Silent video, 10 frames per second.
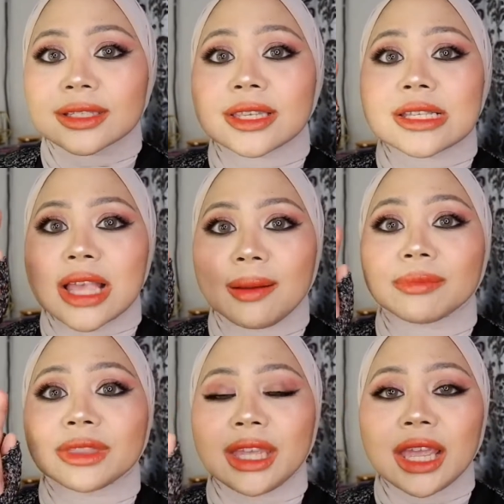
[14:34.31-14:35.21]
Galaxy
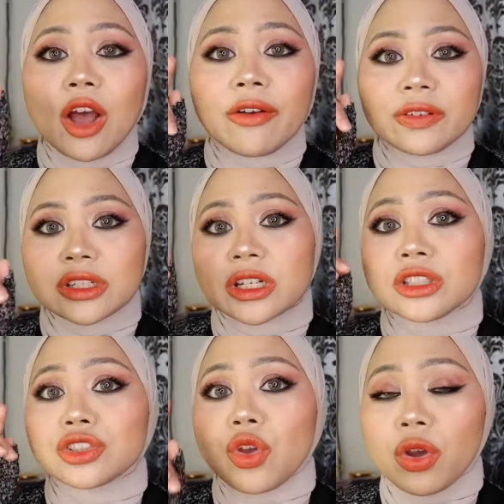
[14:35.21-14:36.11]
Something
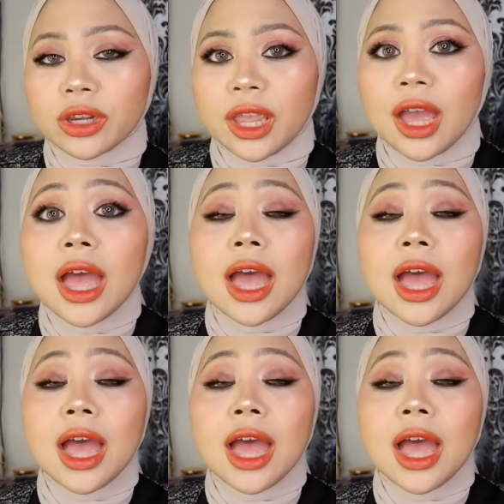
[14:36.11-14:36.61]
official store-nya.